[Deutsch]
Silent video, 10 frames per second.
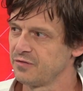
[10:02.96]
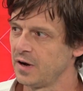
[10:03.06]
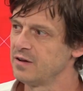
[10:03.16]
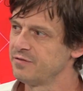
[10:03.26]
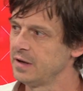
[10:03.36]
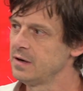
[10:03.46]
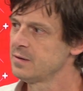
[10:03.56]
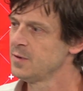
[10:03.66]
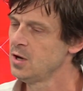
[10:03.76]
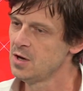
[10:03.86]
auf alle
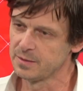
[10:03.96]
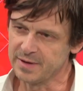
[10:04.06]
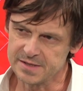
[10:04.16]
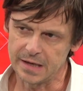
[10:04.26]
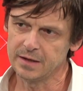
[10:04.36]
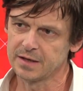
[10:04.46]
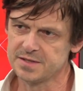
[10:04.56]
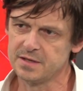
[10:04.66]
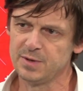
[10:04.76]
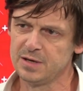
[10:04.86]
Fälle. Ich meine, Zeiling hat
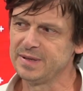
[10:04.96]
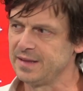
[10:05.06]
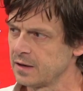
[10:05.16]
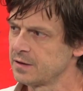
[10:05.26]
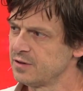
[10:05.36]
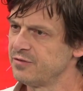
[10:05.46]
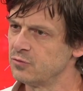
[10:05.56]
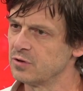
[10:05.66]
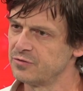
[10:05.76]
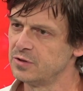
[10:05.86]
sich immerhin bedankt
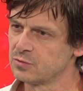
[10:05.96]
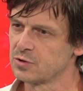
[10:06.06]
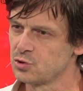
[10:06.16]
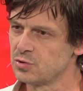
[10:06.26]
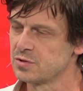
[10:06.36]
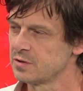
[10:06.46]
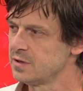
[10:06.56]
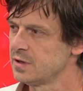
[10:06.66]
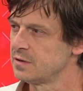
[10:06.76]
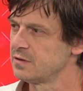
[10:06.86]
dafür, für die Unterstützung,
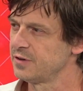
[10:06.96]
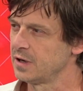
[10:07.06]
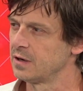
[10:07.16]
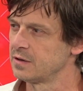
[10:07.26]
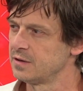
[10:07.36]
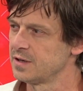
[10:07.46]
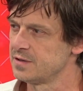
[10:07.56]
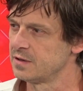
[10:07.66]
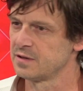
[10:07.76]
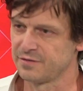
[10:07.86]
die er in den vergangenen
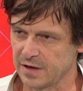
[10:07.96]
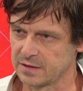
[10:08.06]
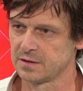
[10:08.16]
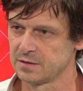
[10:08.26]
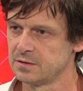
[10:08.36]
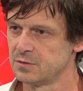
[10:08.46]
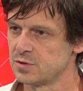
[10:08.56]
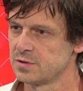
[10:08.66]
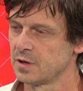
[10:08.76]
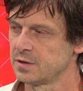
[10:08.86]
Jahrzehnten erfahren hat in
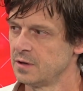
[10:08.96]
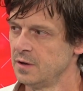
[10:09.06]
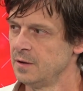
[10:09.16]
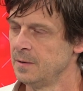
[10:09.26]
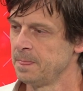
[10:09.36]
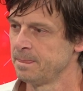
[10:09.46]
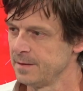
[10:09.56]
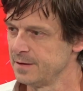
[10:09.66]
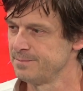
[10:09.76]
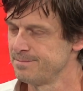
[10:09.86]
Österreich.
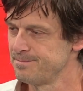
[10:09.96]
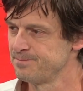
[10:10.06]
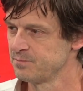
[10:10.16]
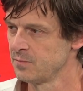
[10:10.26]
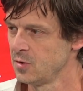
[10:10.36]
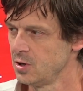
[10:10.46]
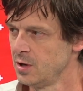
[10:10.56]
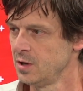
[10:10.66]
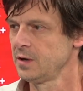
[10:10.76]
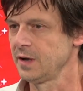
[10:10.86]
Ähm,
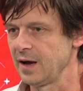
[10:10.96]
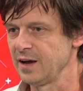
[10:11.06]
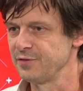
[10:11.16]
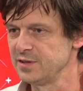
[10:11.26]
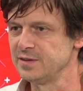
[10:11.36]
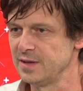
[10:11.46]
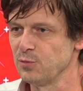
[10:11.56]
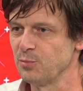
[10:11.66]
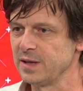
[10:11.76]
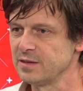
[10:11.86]
klar, er wird in dem
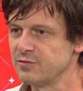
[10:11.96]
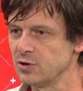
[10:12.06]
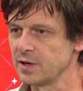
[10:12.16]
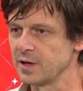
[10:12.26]
Moment, wo er